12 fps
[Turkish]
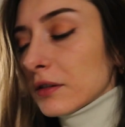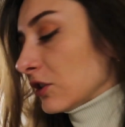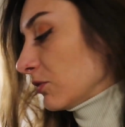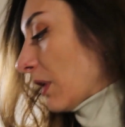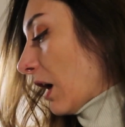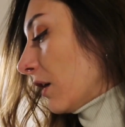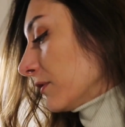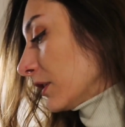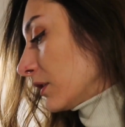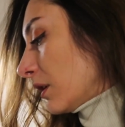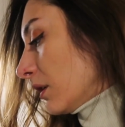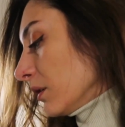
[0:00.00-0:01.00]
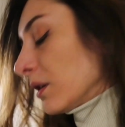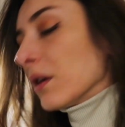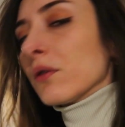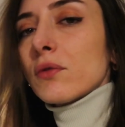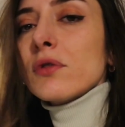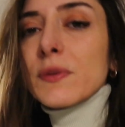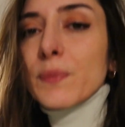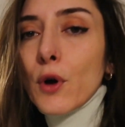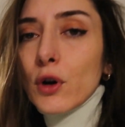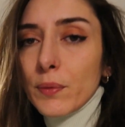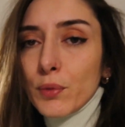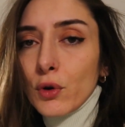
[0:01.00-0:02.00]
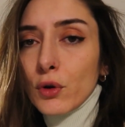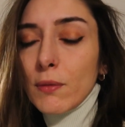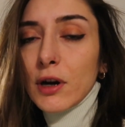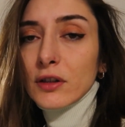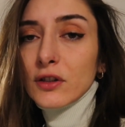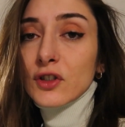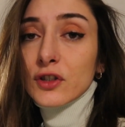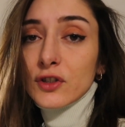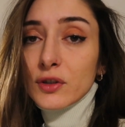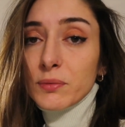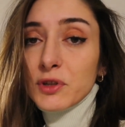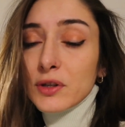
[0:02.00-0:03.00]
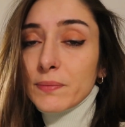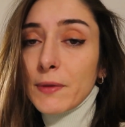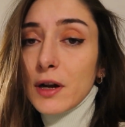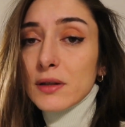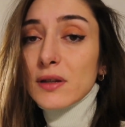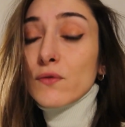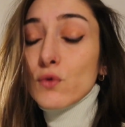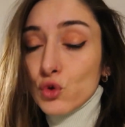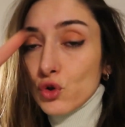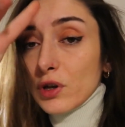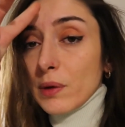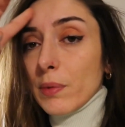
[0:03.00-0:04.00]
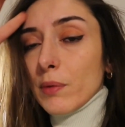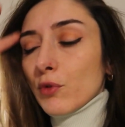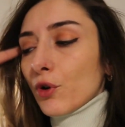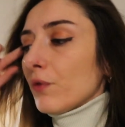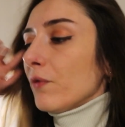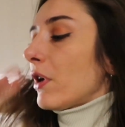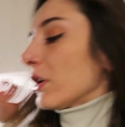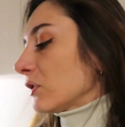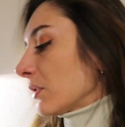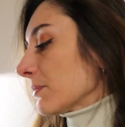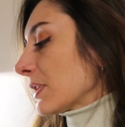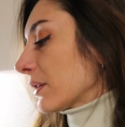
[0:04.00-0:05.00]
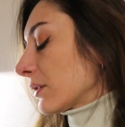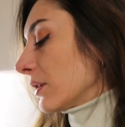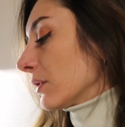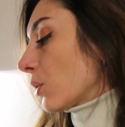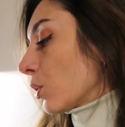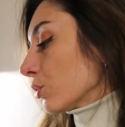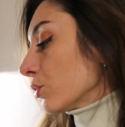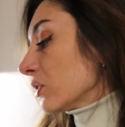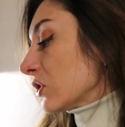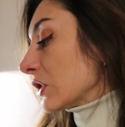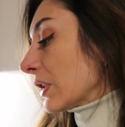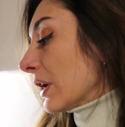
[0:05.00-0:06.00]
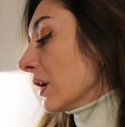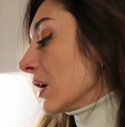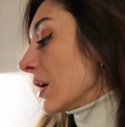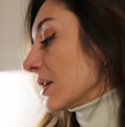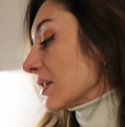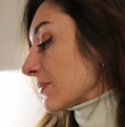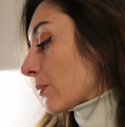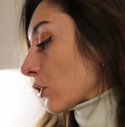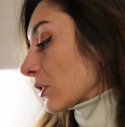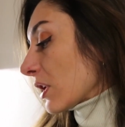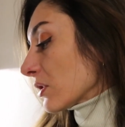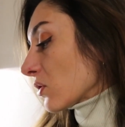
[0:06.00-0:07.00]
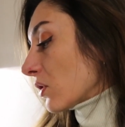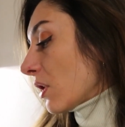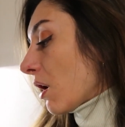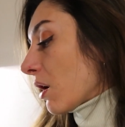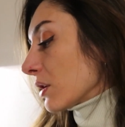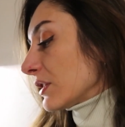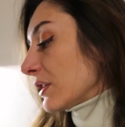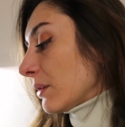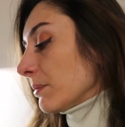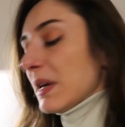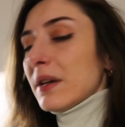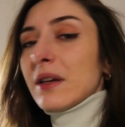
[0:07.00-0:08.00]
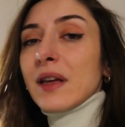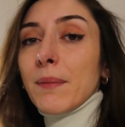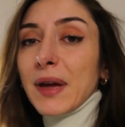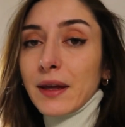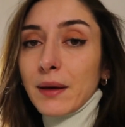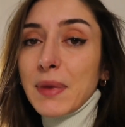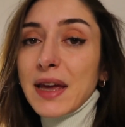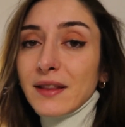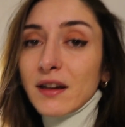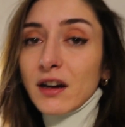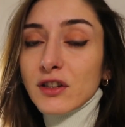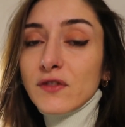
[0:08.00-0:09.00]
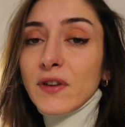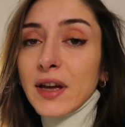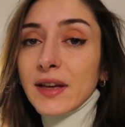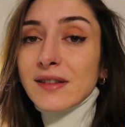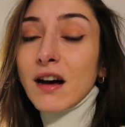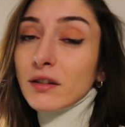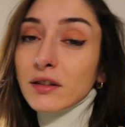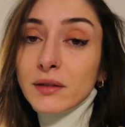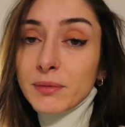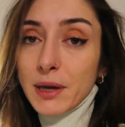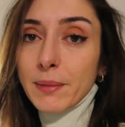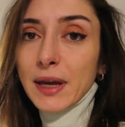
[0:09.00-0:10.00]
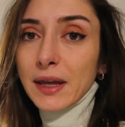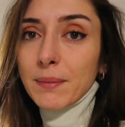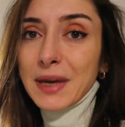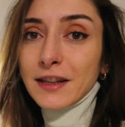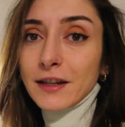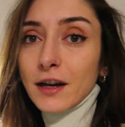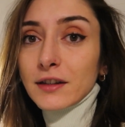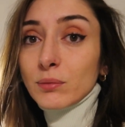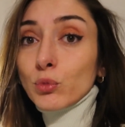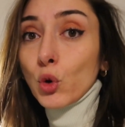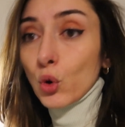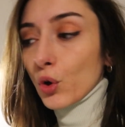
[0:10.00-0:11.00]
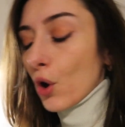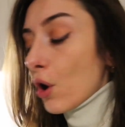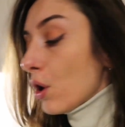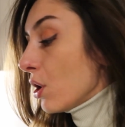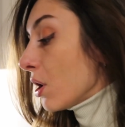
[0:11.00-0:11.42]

Şimdi haftada iki gün spor yapıyorum. Artık çalıştığım için maalesef üç gün yapamıyorum ve akşam saatlerinde olduğu için de spordan sonra acilen bir yemek yeme ihtiyacı ve sağlıklı bir yemek yeme ihtiyacım doğuyor.